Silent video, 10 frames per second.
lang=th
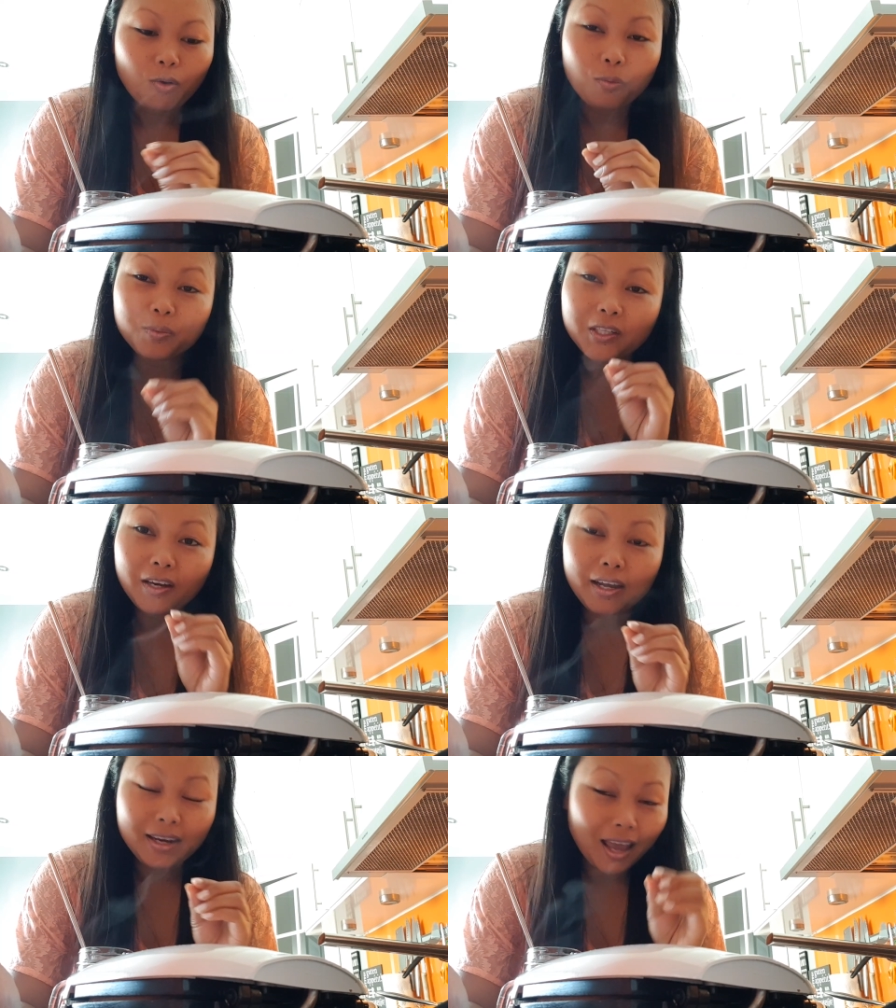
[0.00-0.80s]
อบเช
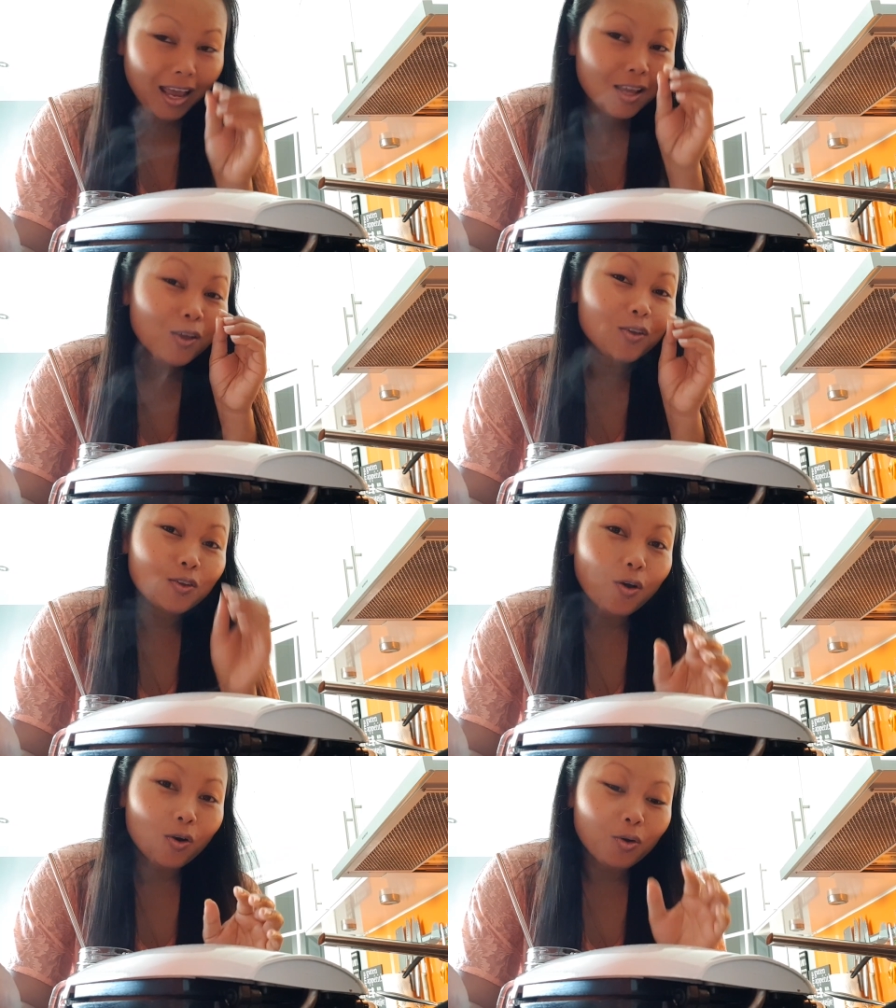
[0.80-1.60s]
ยนะคะเห
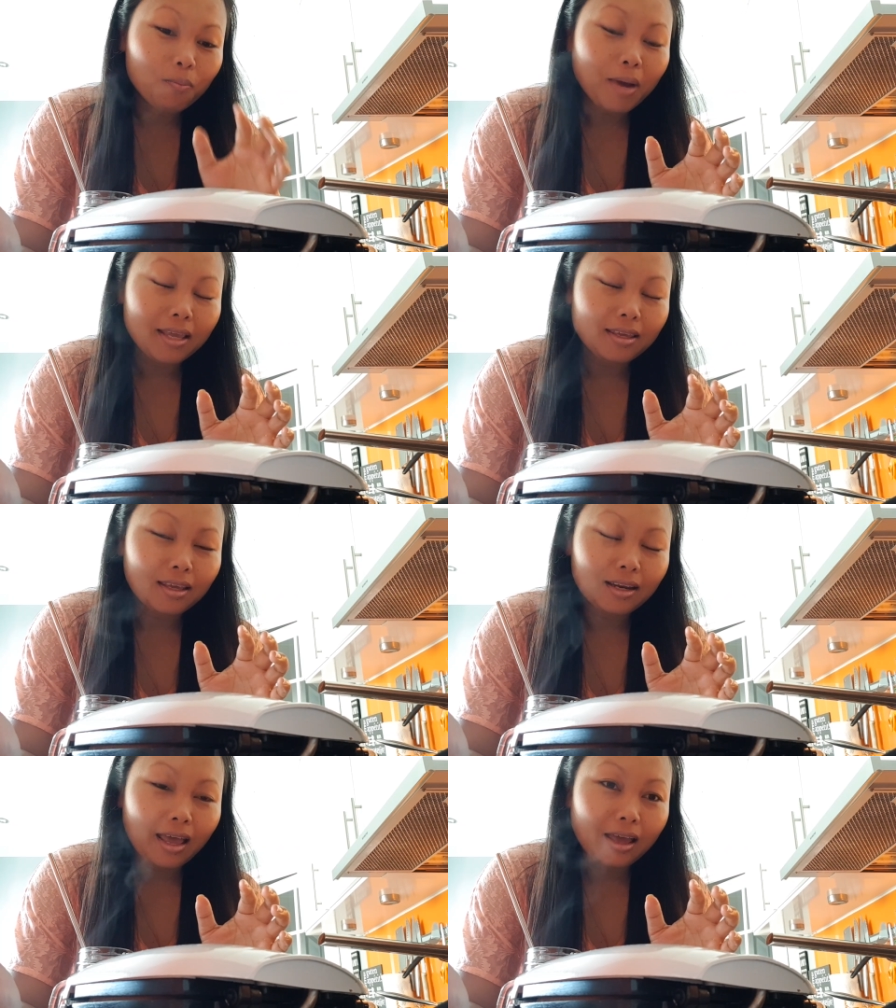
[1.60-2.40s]
ยาะลงไปอีก
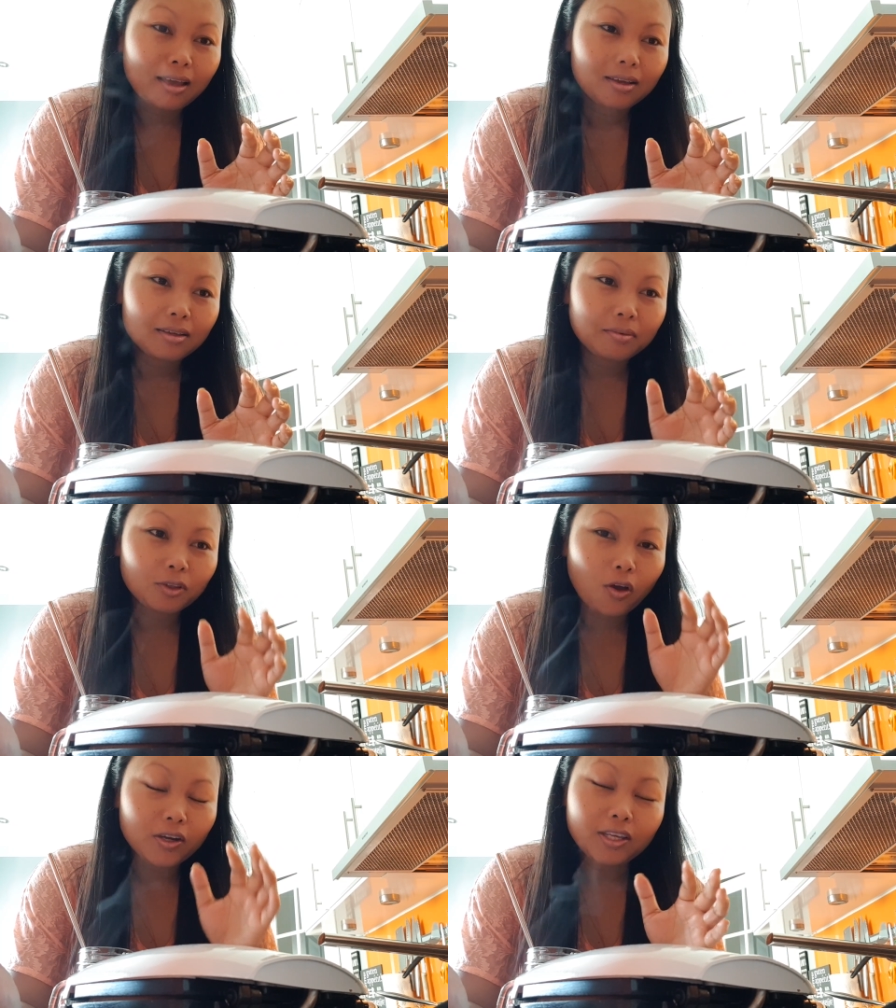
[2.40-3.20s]
นะคะ
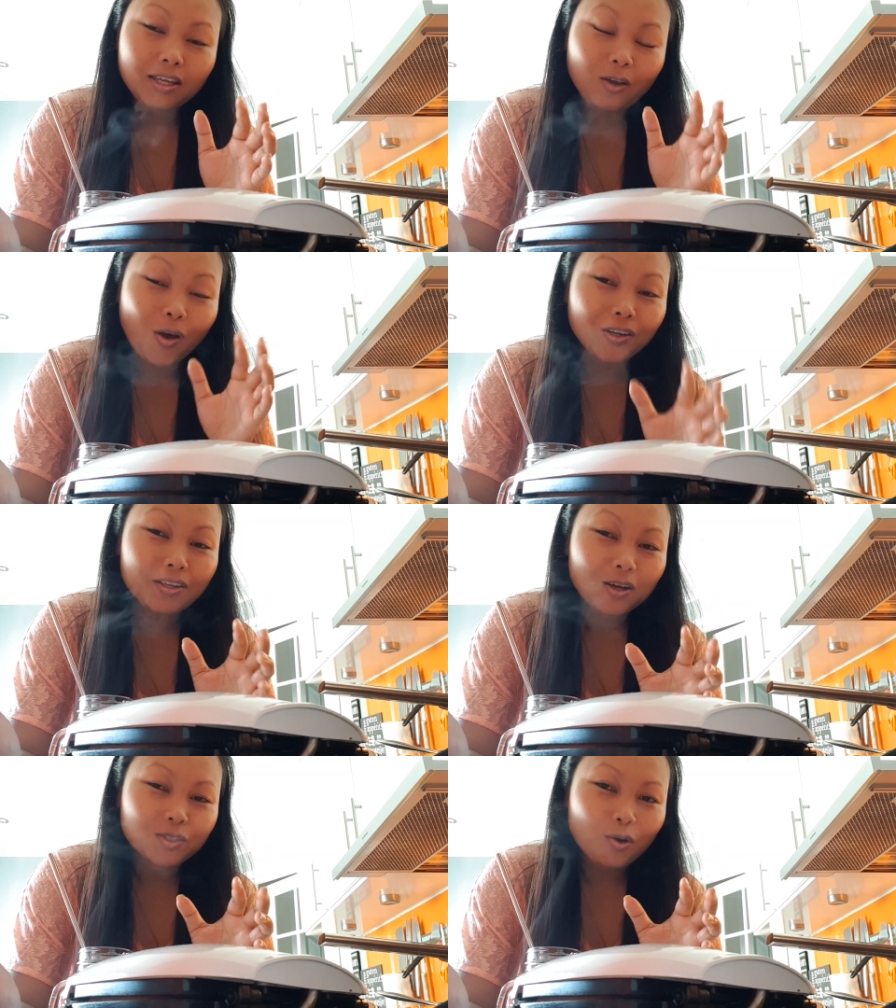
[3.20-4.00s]
ตอนที่ก่อนที่
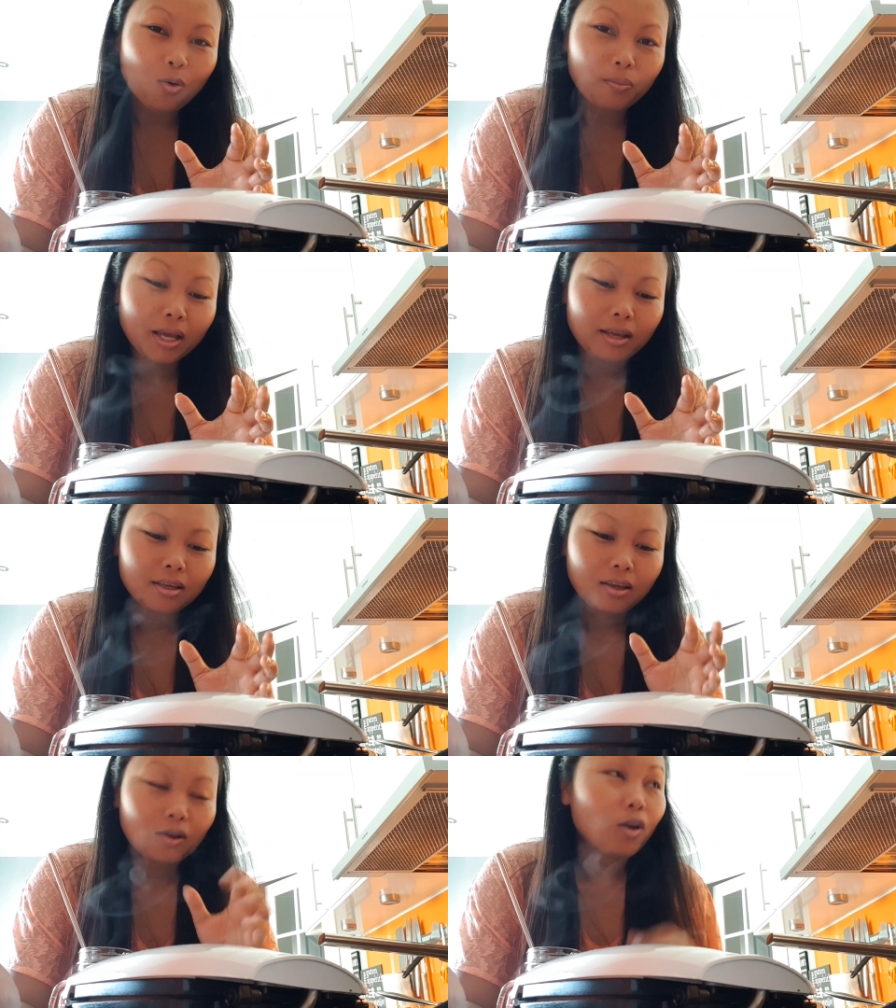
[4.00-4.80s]
เราจะอบเนี่ย
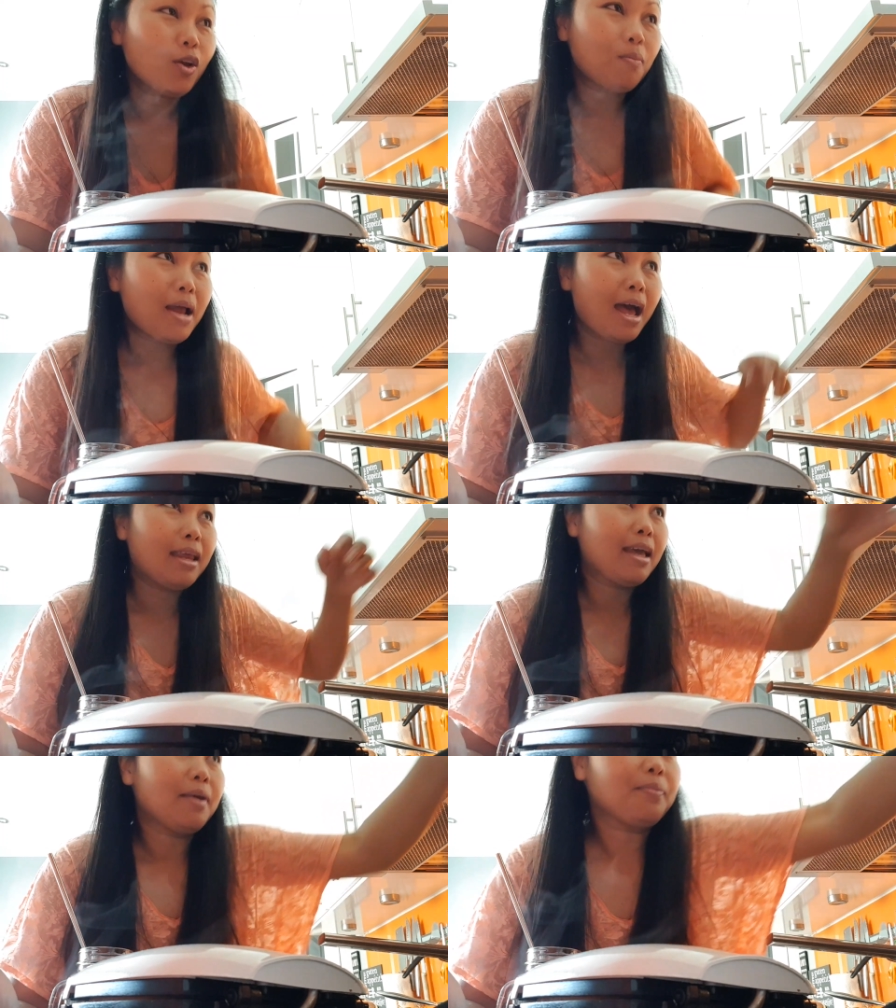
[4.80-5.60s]
ก็ย่อมได้
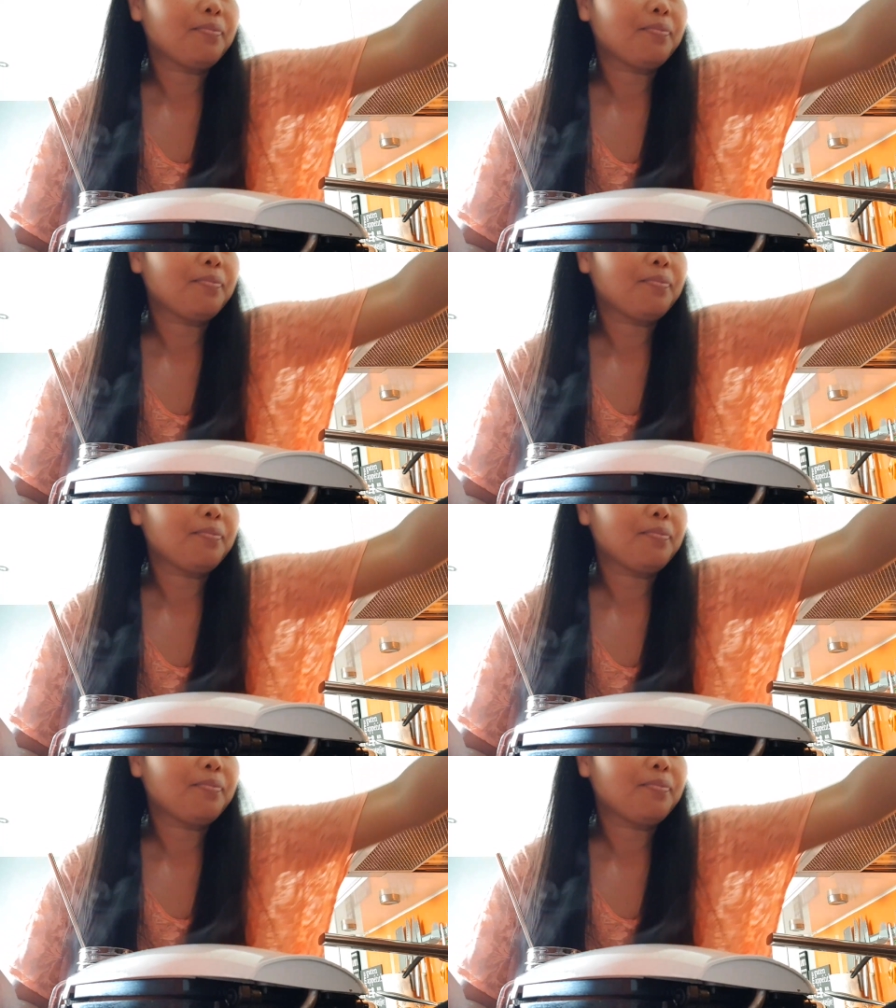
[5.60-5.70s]
นะ